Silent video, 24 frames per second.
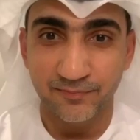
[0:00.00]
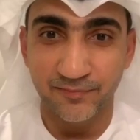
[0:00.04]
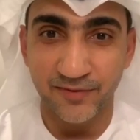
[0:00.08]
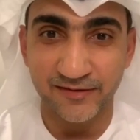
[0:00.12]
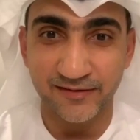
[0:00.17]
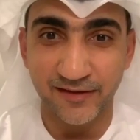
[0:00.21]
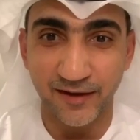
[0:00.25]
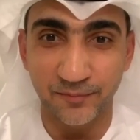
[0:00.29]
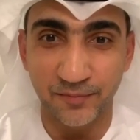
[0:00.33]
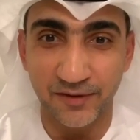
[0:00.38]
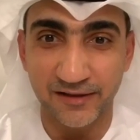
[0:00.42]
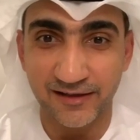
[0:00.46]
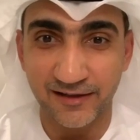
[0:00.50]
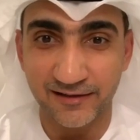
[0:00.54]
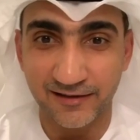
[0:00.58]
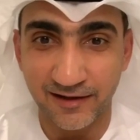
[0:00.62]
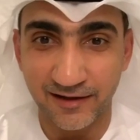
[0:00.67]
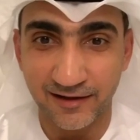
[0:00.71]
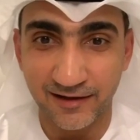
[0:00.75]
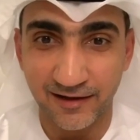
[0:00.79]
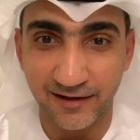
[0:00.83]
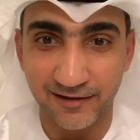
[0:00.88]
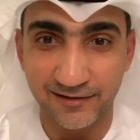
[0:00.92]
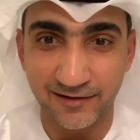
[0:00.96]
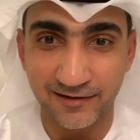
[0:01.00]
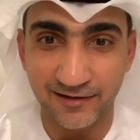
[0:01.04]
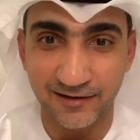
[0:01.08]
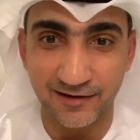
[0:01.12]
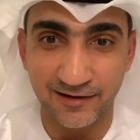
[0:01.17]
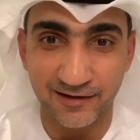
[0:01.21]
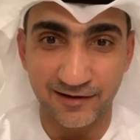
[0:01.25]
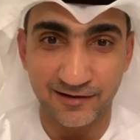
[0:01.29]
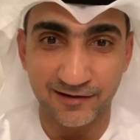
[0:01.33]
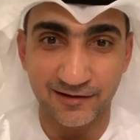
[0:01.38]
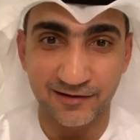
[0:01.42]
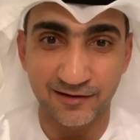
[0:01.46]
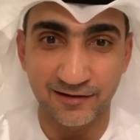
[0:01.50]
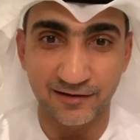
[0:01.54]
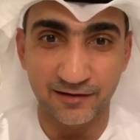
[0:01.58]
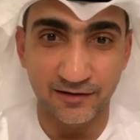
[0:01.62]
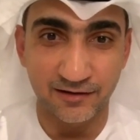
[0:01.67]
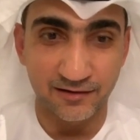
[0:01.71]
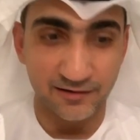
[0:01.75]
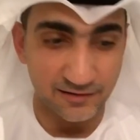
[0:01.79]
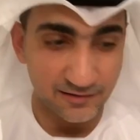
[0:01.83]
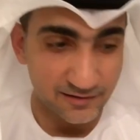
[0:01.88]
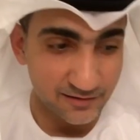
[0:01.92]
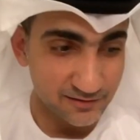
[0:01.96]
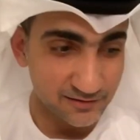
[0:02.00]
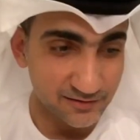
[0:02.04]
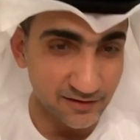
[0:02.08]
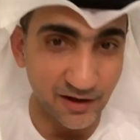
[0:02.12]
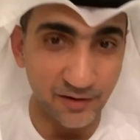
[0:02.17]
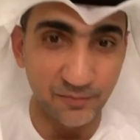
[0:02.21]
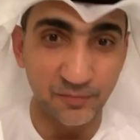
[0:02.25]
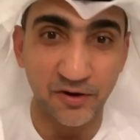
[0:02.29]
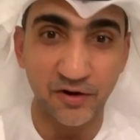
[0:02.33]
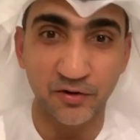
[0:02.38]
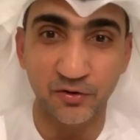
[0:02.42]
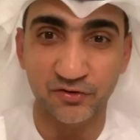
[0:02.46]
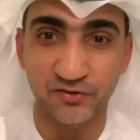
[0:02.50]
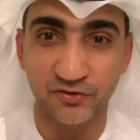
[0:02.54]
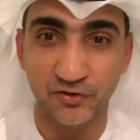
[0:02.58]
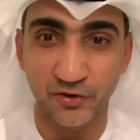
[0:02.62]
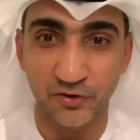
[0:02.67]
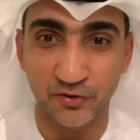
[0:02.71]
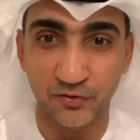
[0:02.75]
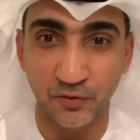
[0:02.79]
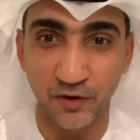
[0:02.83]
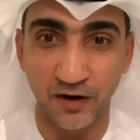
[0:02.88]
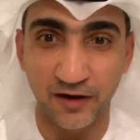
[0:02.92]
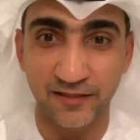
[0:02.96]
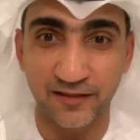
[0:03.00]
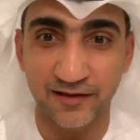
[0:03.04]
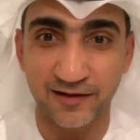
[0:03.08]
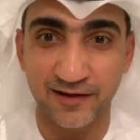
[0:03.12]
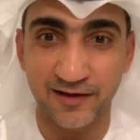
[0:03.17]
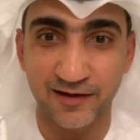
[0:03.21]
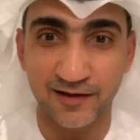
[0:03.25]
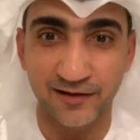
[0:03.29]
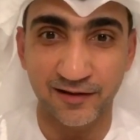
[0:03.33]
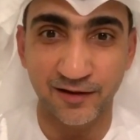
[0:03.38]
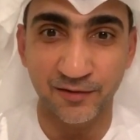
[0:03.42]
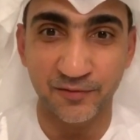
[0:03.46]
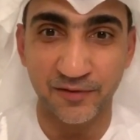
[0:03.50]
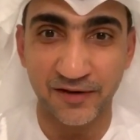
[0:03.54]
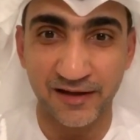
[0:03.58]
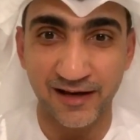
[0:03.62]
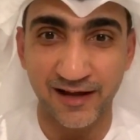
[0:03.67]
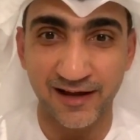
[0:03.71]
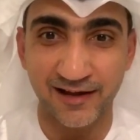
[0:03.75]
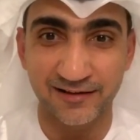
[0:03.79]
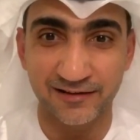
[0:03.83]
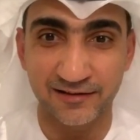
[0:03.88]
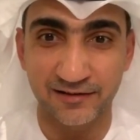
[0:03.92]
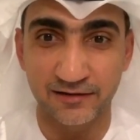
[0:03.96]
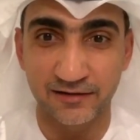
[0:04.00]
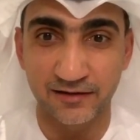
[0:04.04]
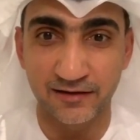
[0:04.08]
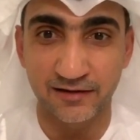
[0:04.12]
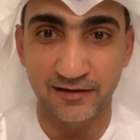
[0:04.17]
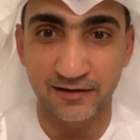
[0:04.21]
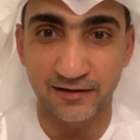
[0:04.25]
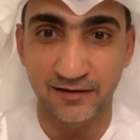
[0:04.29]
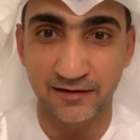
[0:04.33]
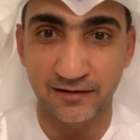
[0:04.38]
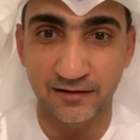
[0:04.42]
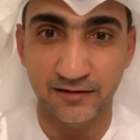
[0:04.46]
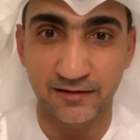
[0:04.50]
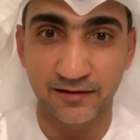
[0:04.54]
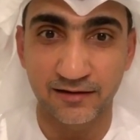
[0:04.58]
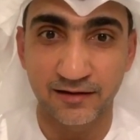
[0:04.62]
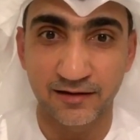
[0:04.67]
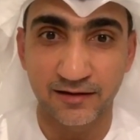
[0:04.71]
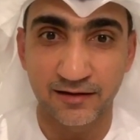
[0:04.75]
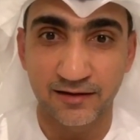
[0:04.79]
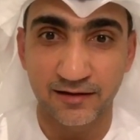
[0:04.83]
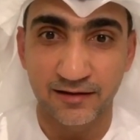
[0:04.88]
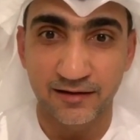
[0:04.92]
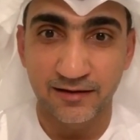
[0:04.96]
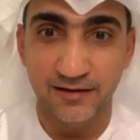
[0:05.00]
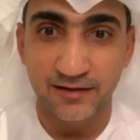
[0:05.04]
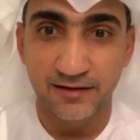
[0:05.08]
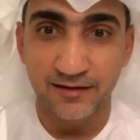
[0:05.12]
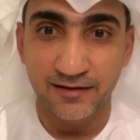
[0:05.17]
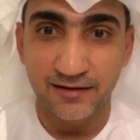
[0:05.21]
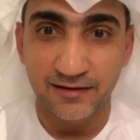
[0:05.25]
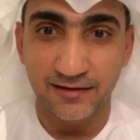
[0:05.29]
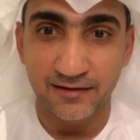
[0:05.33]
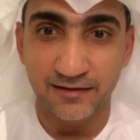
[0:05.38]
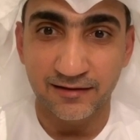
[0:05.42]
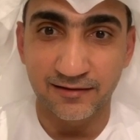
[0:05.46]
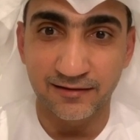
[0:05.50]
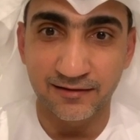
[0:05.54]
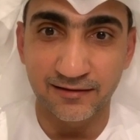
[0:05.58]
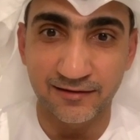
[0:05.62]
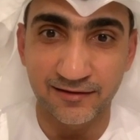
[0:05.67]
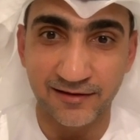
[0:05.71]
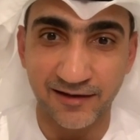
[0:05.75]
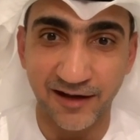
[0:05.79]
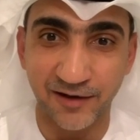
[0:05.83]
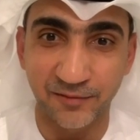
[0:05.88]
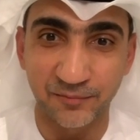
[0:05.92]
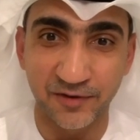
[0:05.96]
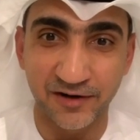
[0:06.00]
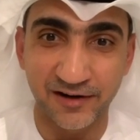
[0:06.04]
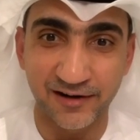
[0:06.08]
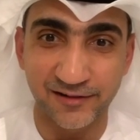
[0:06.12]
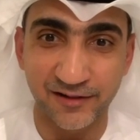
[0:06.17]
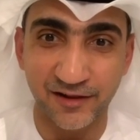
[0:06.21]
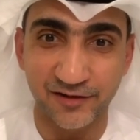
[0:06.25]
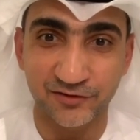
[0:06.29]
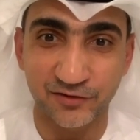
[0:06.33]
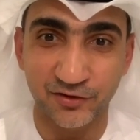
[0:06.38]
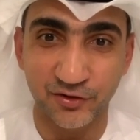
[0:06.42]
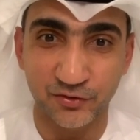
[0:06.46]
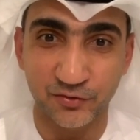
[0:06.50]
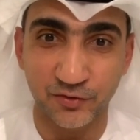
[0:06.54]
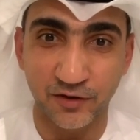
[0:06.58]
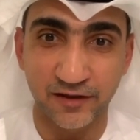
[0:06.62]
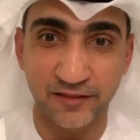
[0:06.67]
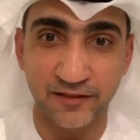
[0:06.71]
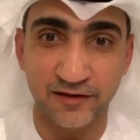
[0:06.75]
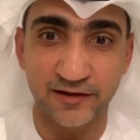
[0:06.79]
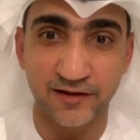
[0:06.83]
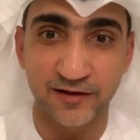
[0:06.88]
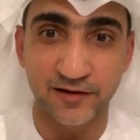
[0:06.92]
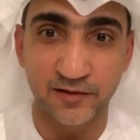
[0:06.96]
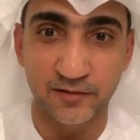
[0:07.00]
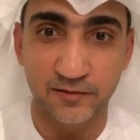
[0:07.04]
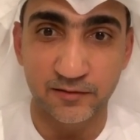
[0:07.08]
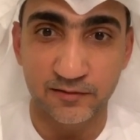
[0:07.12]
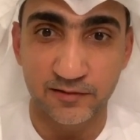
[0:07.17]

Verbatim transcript: بس حبيت اتاكد اني آه، شابك والصوت واضح اذا ممكن حد آه، آه، يخبرني اذا الصوت واضح